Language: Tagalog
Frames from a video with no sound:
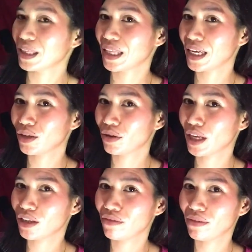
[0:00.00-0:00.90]
thank you
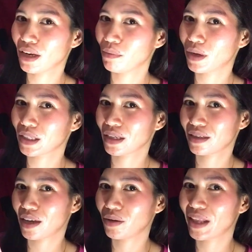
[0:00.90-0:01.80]
thank you very much
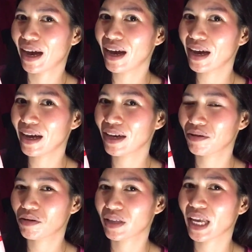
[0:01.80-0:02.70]
sa you Dai,
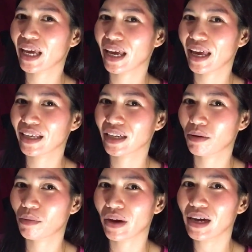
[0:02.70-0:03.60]
Rosette,
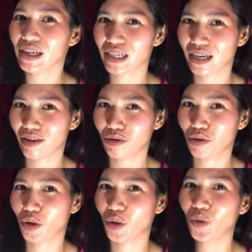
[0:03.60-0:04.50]
Kabra shout out
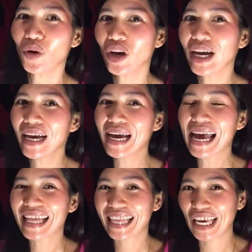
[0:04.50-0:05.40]
to you
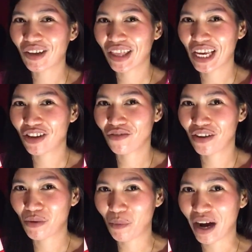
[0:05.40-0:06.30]
thank you thank you
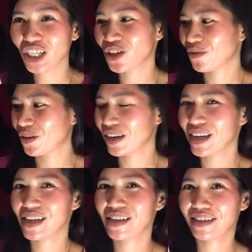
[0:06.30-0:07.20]
very much for
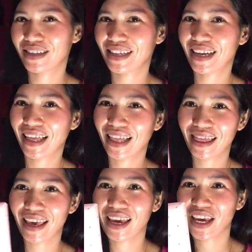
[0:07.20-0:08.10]
this
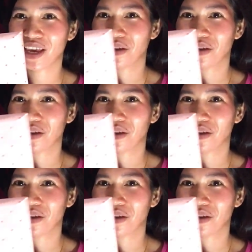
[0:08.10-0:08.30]
thank